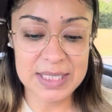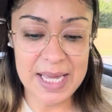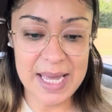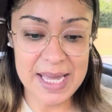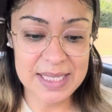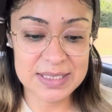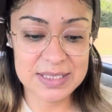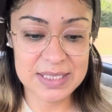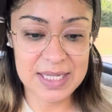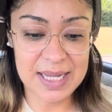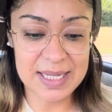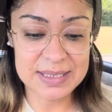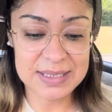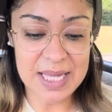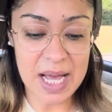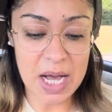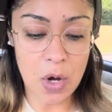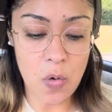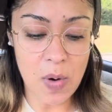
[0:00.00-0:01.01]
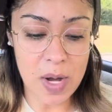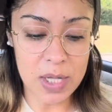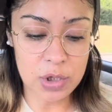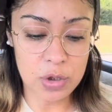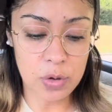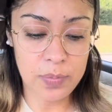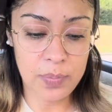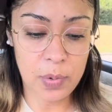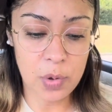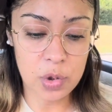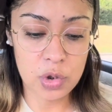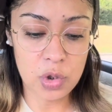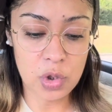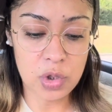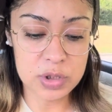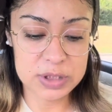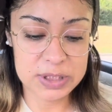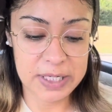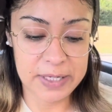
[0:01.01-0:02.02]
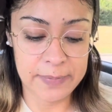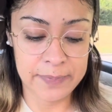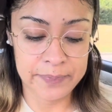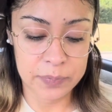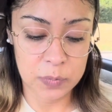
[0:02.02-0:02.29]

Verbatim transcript: estas a 4 x 12